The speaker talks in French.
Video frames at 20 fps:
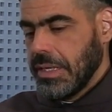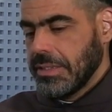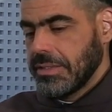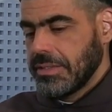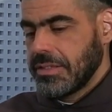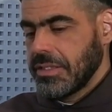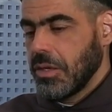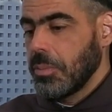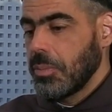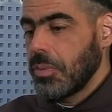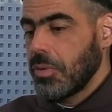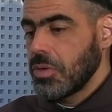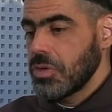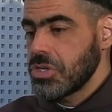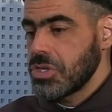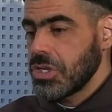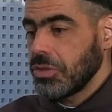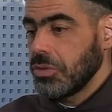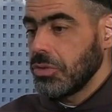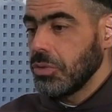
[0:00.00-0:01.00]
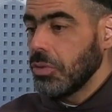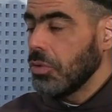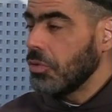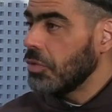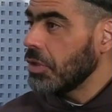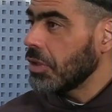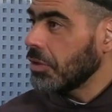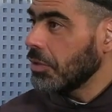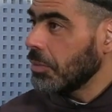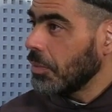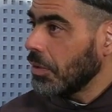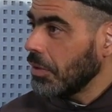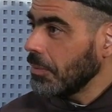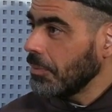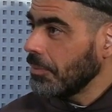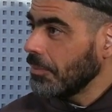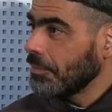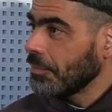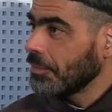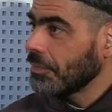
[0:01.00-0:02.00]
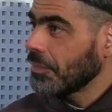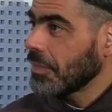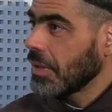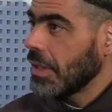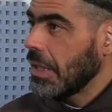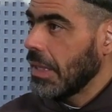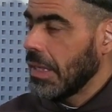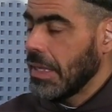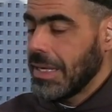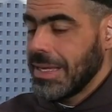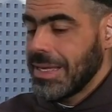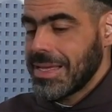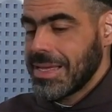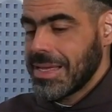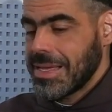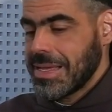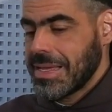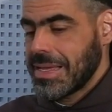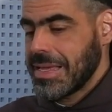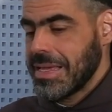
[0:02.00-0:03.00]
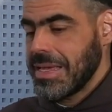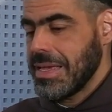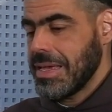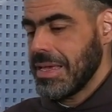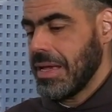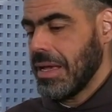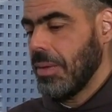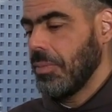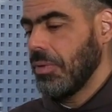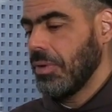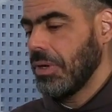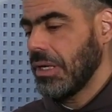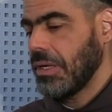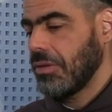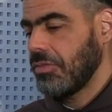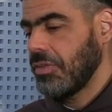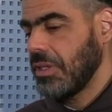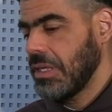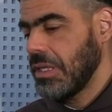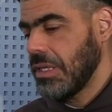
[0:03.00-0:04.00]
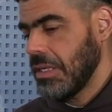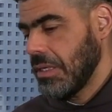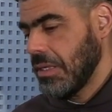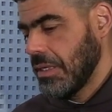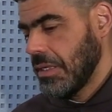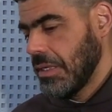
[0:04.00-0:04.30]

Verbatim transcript: c'est un projet du gouvernement qui, à mon avis,